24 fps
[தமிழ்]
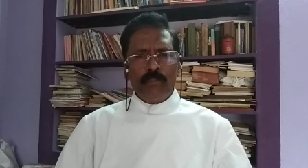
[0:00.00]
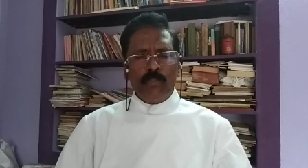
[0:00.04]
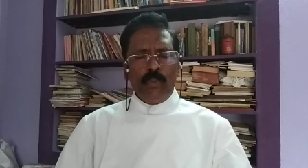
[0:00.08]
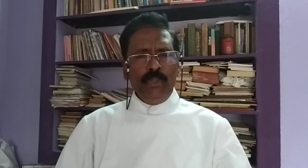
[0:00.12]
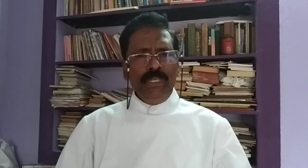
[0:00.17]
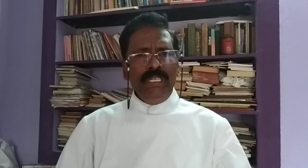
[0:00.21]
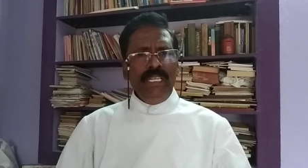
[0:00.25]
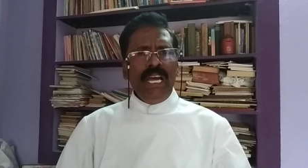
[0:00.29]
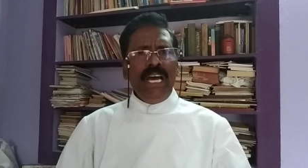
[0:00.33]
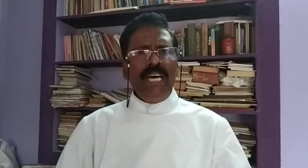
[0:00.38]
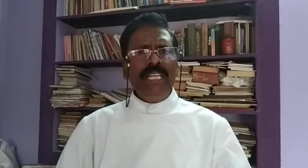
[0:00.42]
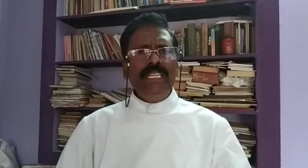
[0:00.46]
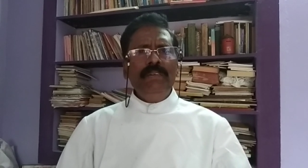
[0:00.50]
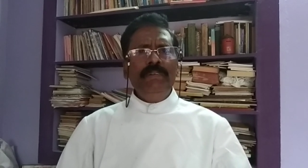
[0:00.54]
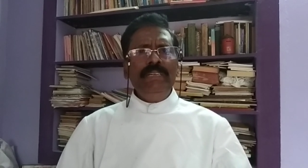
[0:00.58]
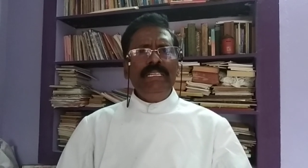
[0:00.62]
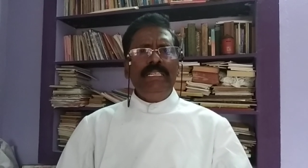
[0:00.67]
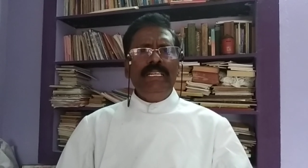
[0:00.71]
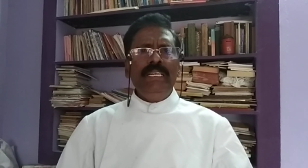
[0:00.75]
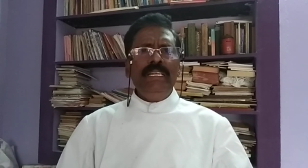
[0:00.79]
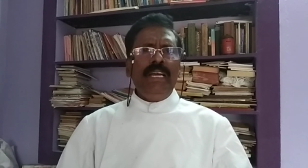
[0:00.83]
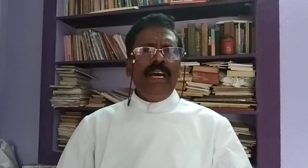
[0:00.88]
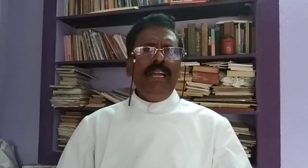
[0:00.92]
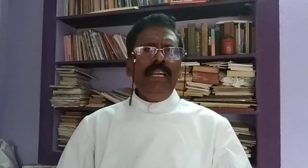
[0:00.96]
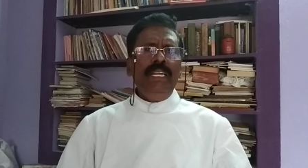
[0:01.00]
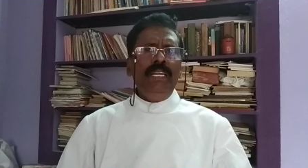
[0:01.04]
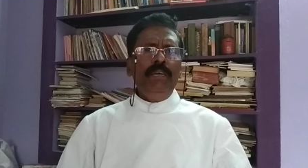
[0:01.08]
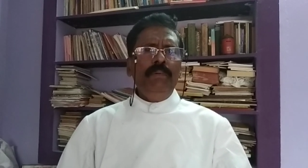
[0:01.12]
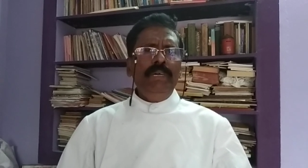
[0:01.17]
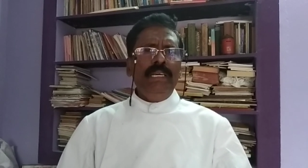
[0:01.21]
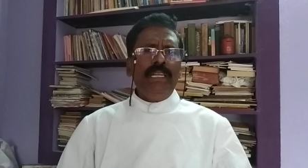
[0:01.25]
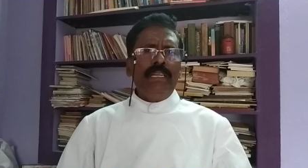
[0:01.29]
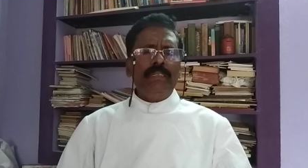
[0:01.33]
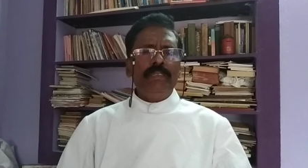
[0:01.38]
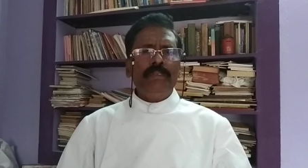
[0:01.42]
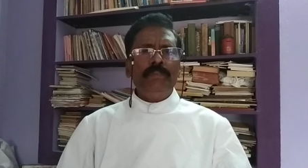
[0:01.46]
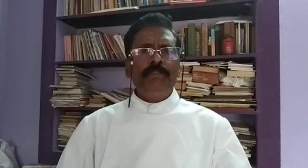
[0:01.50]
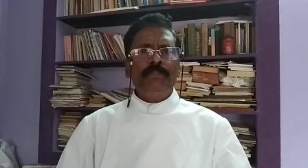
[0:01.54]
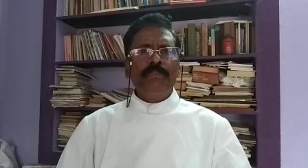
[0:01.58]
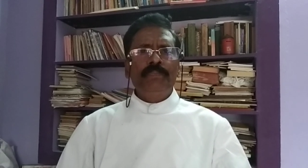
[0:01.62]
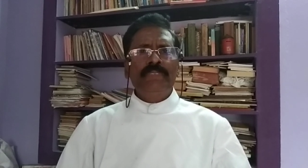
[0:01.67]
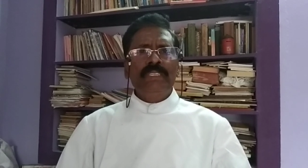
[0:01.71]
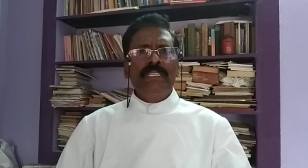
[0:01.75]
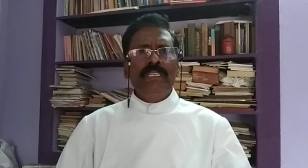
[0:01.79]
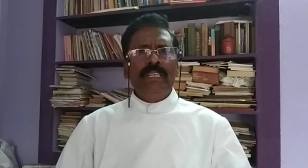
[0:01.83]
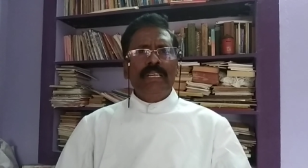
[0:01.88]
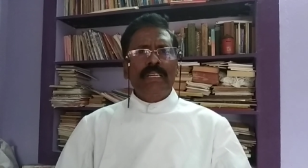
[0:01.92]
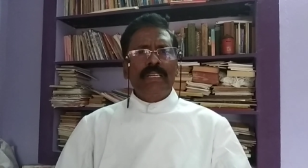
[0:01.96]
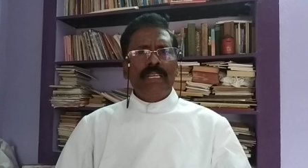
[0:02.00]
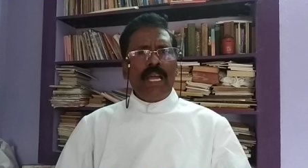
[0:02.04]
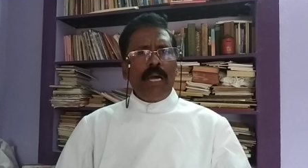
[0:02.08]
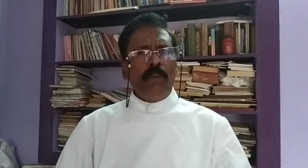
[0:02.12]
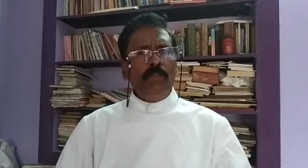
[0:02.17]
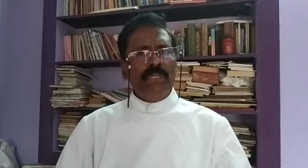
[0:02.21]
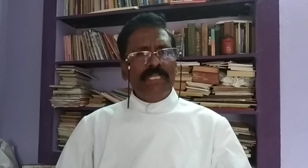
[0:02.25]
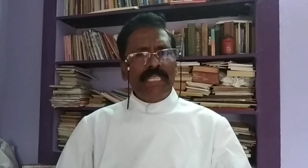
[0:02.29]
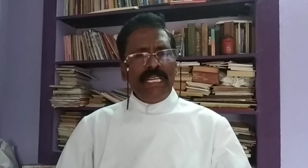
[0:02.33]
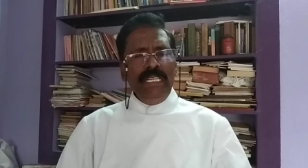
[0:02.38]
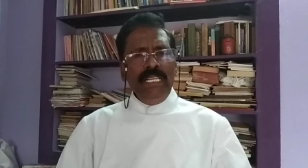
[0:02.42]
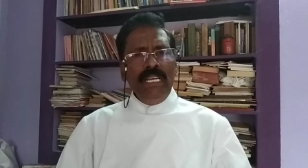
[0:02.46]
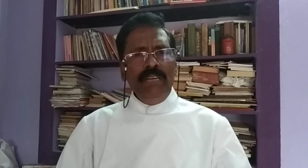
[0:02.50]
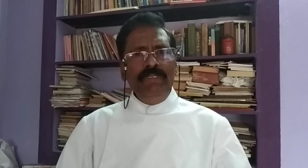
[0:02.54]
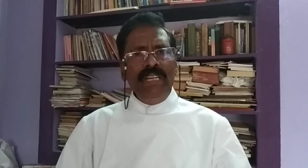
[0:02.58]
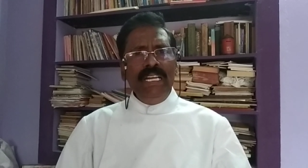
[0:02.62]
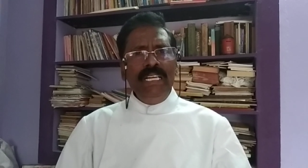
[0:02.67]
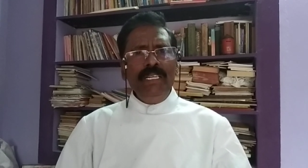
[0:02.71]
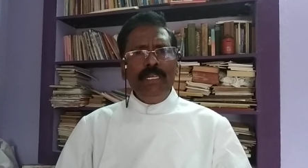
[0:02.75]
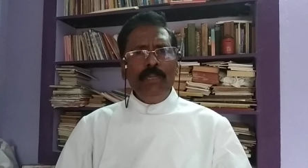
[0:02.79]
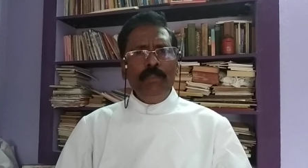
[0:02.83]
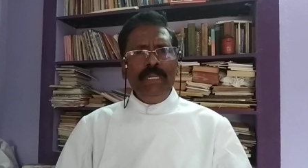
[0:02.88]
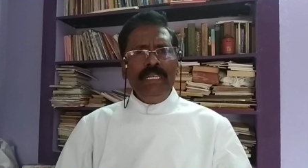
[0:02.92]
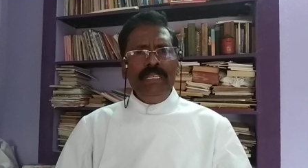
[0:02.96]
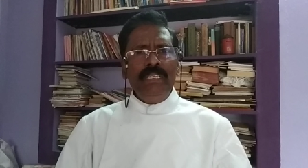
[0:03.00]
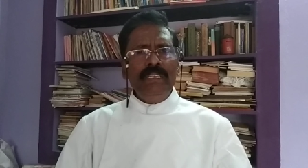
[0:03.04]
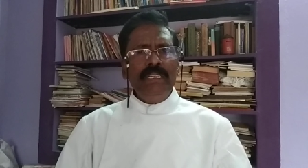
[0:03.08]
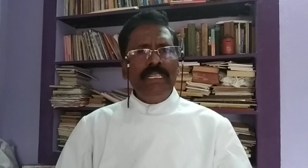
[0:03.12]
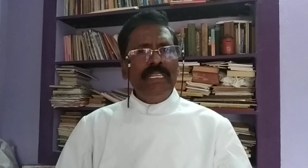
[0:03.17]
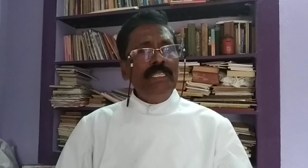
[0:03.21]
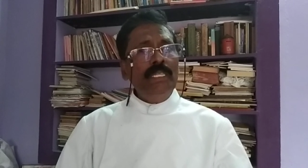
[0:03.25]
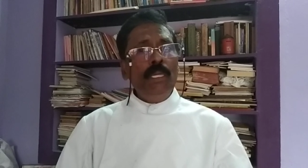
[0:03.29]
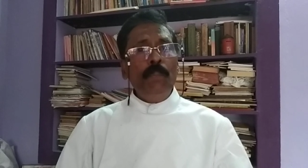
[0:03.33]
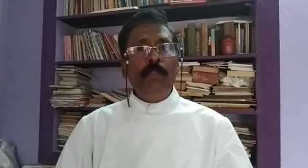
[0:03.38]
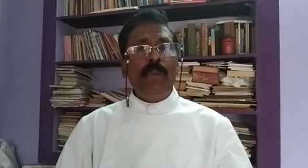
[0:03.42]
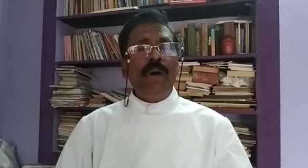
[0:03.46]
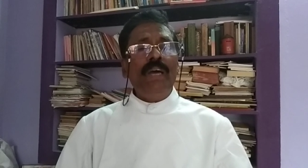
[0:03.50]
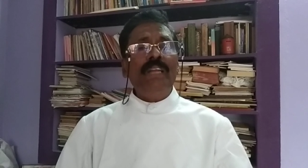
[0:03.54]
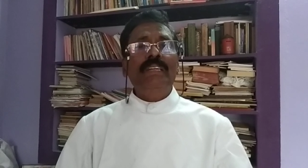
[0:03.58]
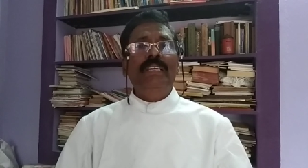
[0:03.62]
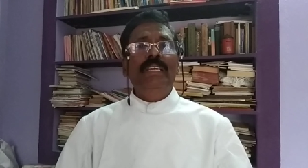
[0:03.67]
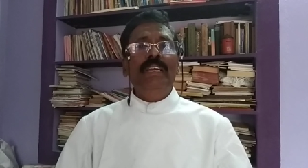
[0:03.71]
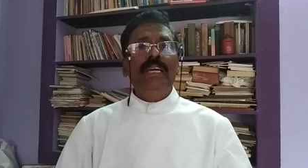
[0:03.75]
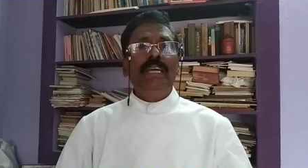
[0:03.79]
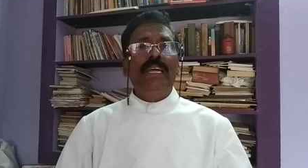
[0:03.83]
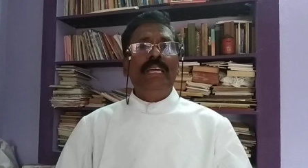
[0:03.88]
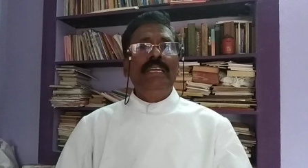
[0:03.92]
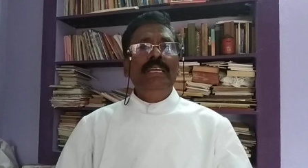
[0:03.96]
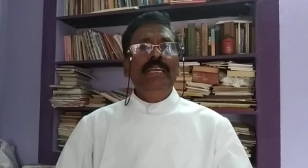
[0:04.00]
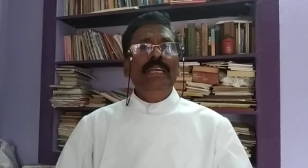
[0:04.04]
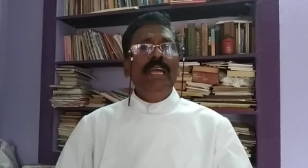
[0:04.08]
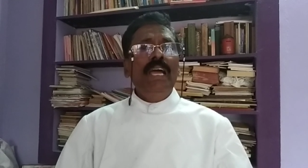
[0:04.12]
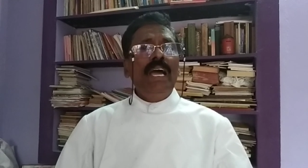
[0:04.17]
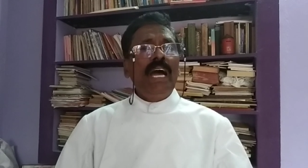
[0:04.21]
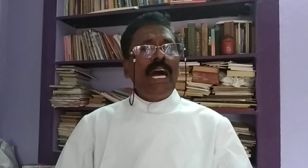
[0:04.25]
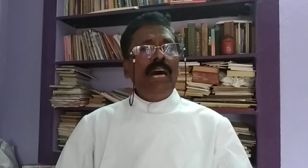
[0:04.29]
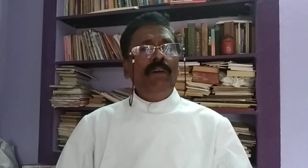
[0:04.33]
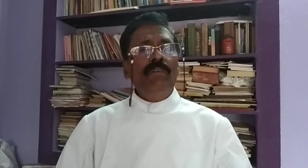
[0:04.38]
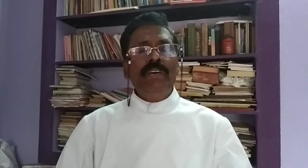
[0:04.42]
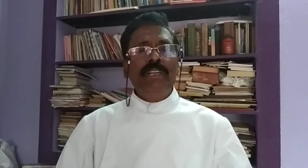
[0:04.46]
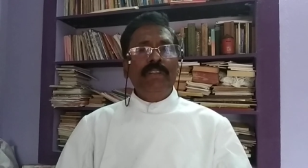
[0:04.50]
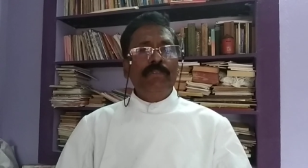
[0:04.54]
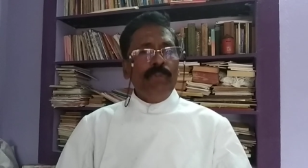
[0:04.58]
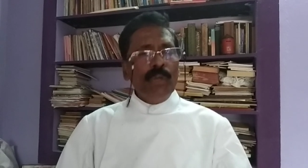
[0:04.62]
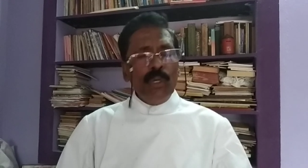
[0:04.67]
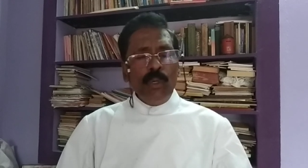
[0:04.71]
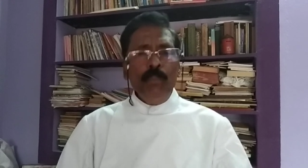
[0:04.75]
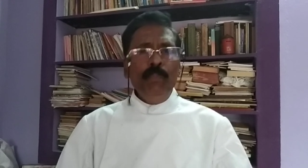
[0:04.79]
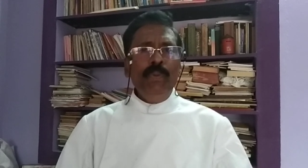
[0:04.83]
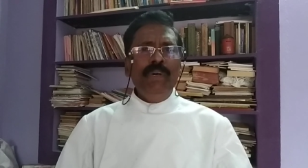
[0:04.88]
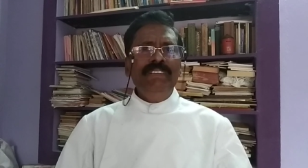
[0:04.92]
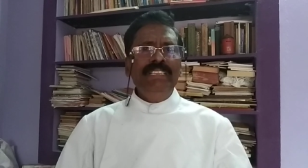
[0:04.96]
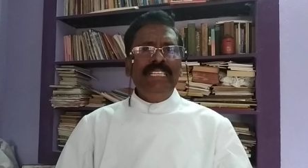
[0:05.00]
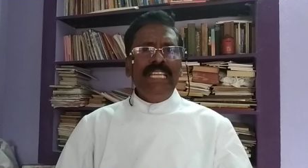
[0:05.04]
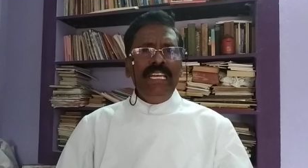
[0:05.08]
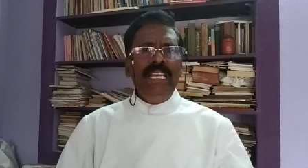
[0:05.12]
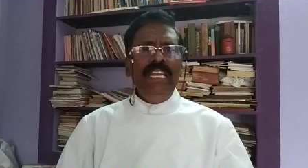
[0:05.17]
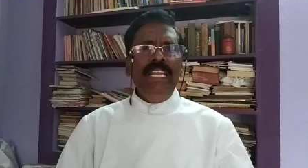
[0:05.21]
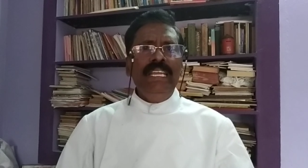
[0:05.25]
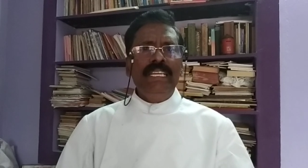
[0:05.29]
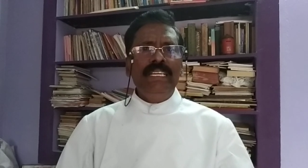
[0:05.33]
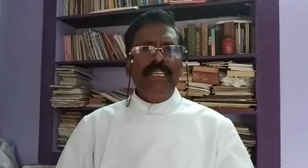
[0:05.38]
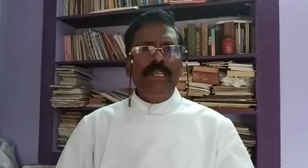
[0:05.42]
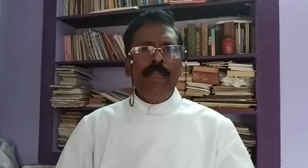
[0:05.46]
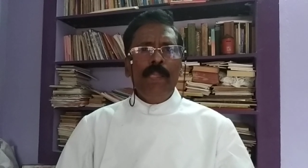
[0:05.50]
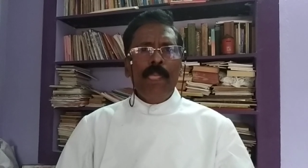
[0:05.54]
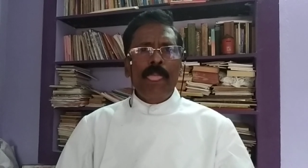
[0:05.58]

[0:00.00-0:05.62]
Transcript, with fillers: முடியாதவற்றை ஆண்டவர் நாம் செய்ய வேண்டும் என்று எதிர்பார்க்க அவர் விரும்புவதில்லை